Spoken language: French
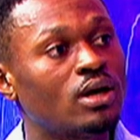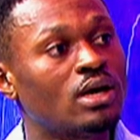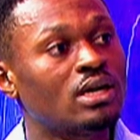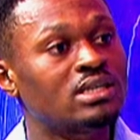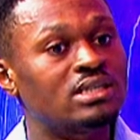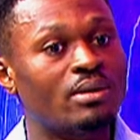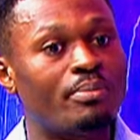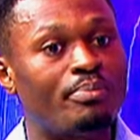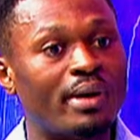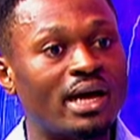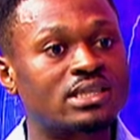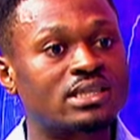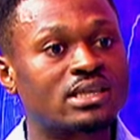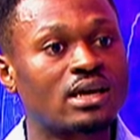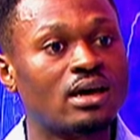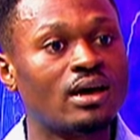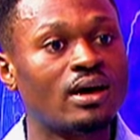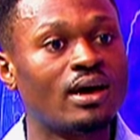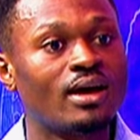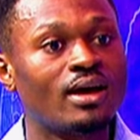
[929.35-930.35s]
c'est parce
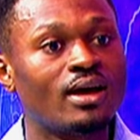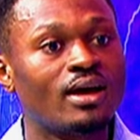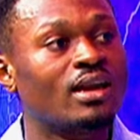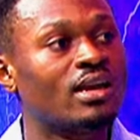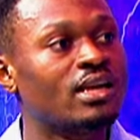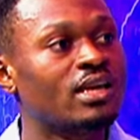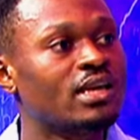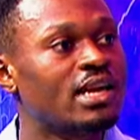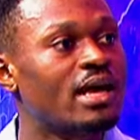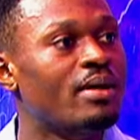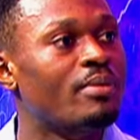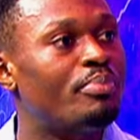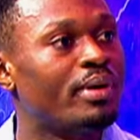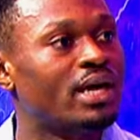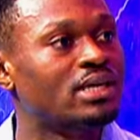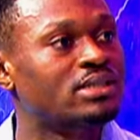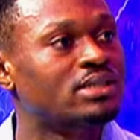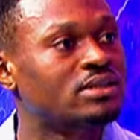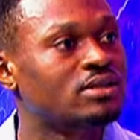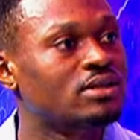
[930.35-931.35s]
que
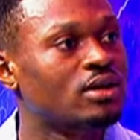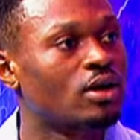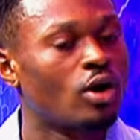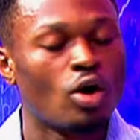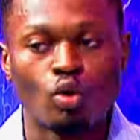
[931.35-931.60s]
l'IDPS,